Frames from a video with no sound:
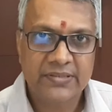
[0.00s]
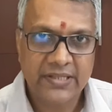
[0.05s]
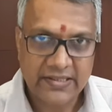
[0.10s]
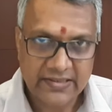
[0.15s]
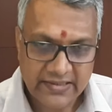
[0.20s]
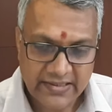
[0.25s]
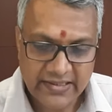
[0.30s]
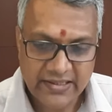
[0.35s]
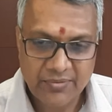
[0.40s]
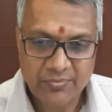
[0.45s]

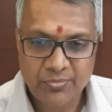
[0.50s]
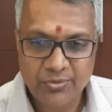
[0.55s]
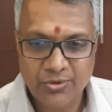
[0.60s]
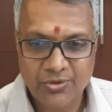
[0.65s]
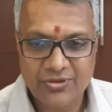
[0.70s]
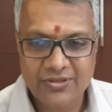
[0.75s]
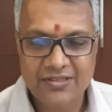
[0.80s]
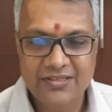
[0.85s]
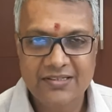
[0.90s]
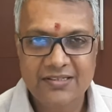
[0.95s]
சந்தையின்
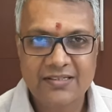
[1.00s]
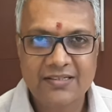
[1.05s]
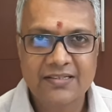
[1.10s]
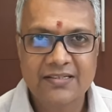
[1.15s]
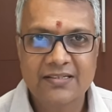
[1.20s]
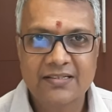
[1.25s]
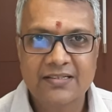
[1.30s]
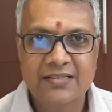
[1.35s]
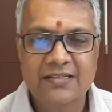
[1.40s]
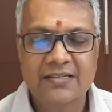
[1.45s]
போக்கு
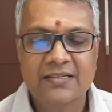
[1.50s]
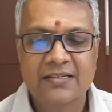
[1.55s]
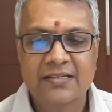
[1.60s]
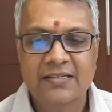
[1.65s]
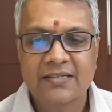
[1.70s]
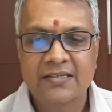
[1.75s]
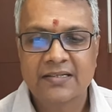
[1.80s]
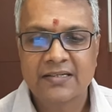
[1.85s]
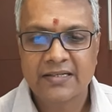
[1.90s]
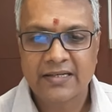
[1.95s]

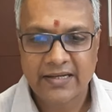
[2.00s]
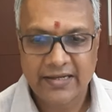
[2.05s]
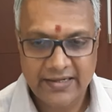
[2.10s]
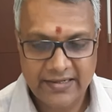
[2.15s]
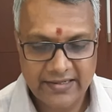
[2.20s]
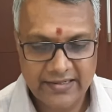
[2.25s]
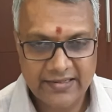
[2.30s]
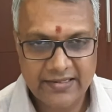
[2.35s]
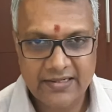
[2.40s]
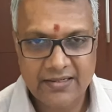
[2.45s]

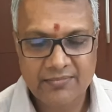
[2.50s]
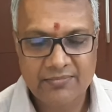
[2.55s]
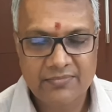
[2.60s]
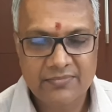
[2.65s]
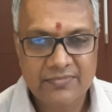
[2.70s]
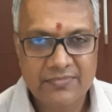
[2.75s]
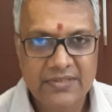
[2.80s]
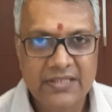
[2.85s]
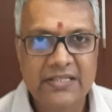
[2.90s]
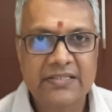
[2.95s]
இன்றைய தினம்
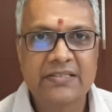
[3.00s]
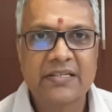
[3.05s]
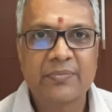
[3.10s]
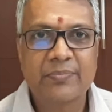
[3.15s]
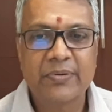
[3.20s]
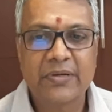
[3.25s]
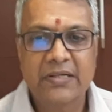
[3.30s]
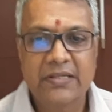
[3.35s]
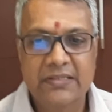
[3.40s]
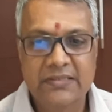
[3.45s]
தேசிய
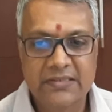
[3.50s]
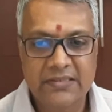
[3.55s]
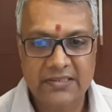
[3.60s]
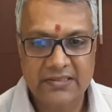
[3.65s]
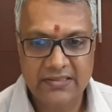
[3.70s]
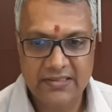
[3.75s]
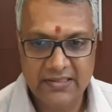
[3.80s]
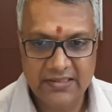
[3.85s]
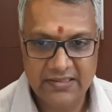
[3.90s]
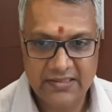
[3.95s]
பங்கு
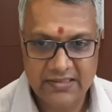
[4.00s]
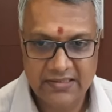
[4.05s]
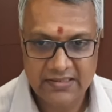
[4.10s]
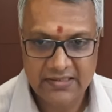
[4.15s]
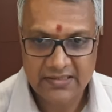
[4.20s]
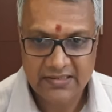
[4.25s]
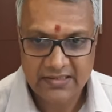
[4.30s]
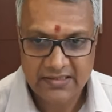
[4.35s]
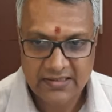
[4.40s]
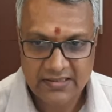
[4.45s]
சந்தை
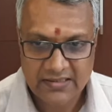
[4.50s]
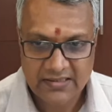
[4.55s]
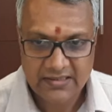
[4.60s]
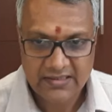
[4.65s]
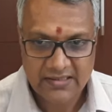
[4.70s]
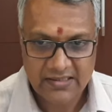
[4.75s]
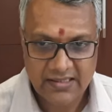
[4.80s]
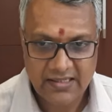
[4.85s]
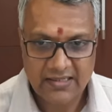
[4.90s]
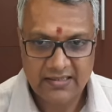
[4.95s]

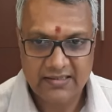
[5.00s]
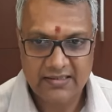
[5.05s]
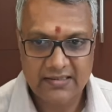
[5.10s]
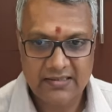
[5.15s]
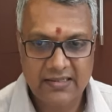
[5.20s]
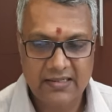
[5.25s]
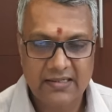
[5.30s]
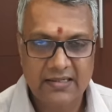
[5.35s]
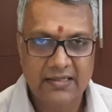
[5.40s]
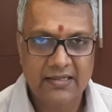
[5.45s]

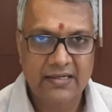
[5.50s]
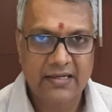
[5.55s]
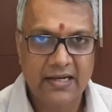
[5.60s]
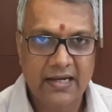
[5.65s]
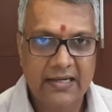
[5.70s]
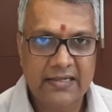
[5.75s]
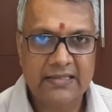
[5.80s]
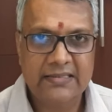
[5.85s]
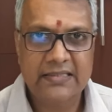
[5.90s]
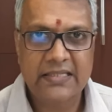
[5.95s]
கிட்டத்தட்ட
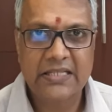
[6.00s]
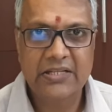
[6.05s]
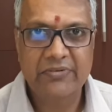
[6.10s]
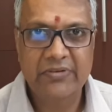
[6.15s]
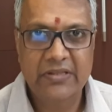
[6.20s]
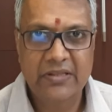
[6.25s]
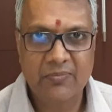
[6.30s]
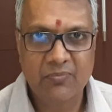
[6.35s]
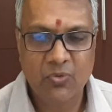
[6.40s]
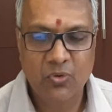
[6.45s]
அரை
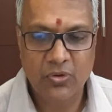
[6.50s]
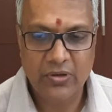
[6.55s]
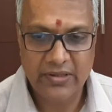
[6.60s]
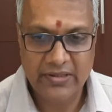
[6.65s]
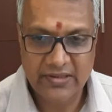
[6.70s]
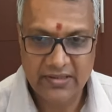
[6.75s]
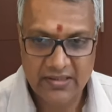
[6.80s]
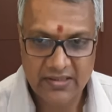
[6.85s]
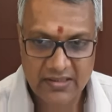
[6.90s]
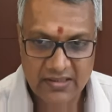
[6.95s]
சதவீதம்
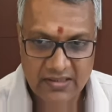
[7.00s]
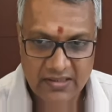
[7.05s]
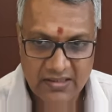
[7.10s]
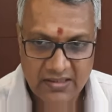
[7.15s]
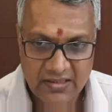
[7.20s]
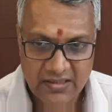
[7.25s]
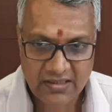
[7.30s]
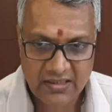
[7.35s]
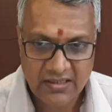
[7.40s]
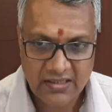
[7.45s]
குறைந்து
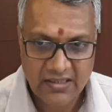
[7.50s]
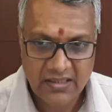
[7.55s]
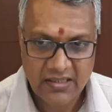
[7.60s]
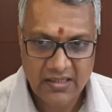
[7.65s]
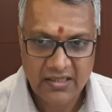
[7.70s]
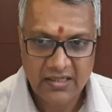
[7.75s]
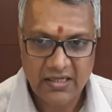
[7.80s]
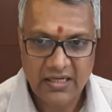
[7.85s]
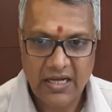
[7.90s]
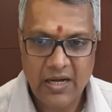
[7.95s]

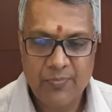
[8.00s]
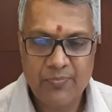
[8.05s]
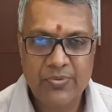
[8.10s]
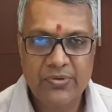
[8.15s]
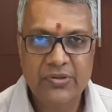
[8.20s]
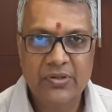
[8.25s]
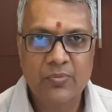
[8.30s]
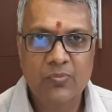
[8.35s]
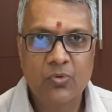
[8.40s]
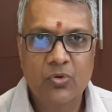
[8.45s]

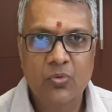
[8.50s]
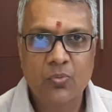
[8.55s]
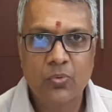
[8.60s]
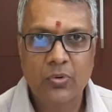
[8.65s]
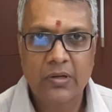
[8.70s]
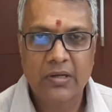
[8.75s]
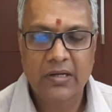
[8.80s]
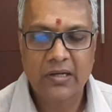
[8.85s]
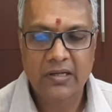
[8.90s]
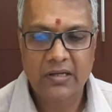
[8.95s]
நாற்பத்தி மூணு
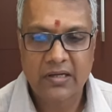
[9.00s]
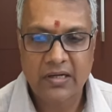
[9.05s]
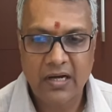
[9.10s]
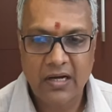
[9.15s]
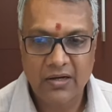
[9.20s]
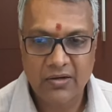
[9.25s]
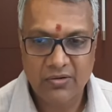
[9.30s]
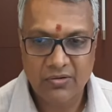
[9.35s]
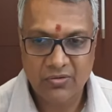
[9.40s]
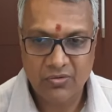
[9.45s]

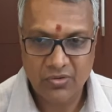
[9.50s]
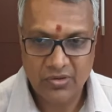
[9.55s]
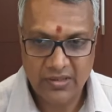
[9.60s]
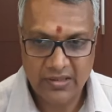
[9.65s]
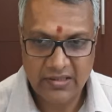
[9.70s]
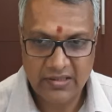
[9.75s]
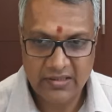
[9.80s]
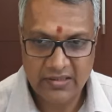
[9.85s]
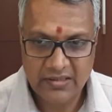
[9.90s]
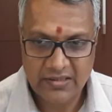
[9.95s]
புள்ளிகளுக்காக
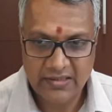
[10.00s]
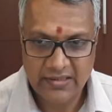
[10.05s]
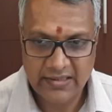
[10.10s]
குறைந்து